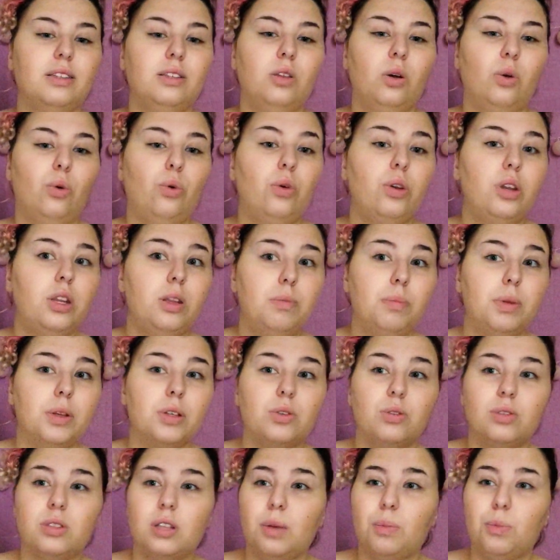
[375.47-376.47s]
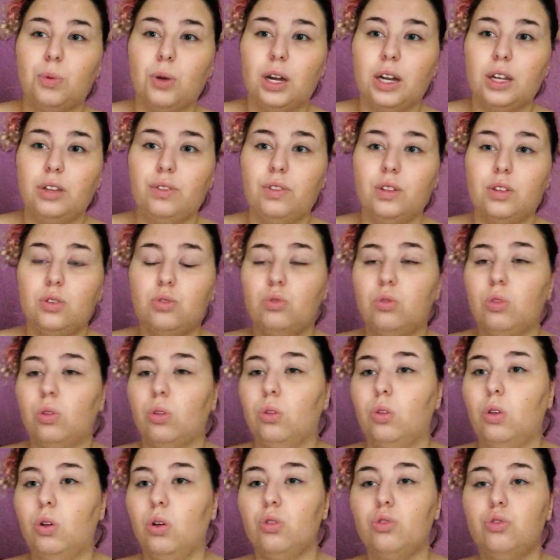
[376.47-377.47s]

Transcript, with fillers: parce que ça peut arriver, tu t'endors, tu,